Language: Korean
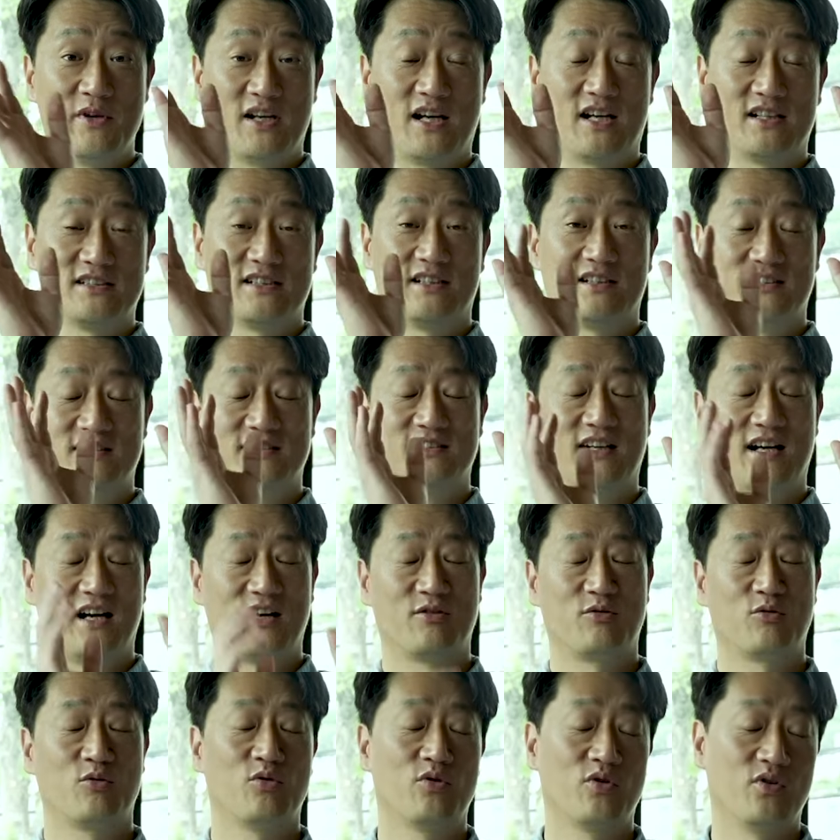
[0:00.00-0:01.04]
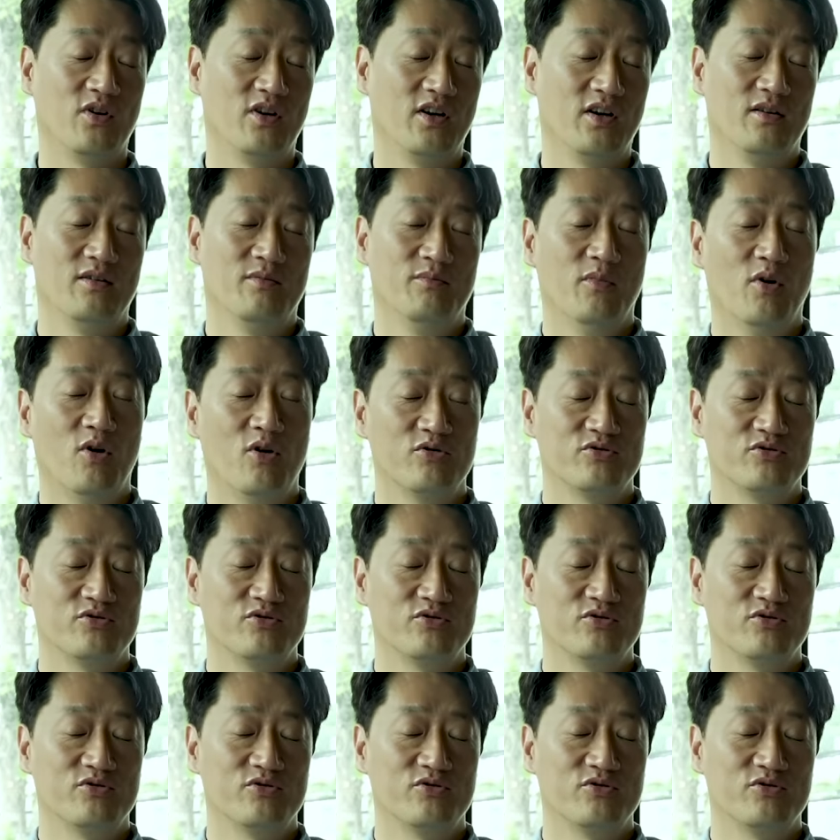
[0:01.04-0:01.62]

항상 그 알코올 먹을